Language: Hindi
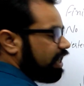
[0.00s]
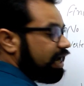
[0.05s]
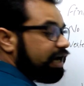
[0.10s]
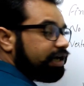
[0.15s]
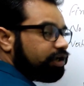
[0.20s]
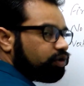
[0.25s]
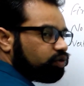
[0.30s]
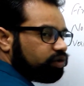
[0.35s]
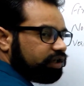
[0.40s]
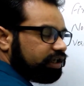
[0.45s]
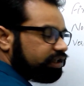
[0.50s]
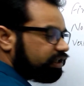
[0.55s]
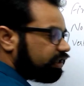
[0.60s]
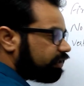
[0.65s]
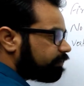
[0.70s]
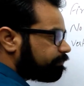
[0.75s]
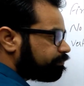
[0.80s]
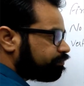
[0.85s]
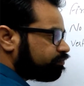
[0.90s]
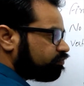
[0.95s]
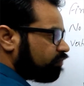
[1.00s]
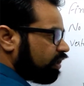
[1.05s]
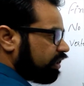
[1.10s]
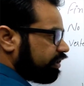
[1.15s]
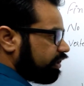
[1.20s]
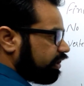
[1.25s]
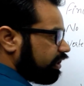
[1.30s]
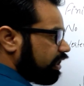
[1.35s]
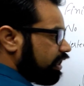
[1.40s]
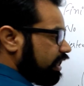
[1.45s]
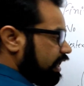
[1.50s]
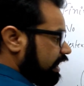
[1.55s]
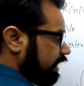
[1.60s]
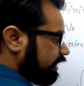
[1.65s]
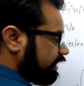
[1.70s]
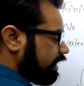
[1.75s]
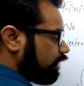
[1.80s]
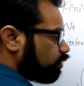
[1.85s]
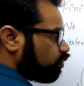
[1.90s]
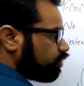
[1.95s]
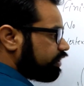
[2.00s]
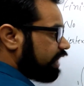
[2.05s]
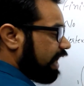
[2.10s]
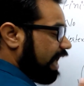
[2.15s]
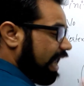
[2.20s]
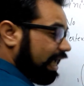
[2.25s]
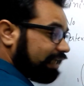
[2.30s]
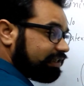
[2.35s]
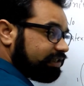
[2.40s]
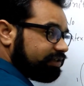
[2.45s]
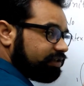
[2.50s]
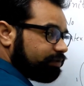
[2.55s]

पे एंड होना था ठीक है क्या कोई एज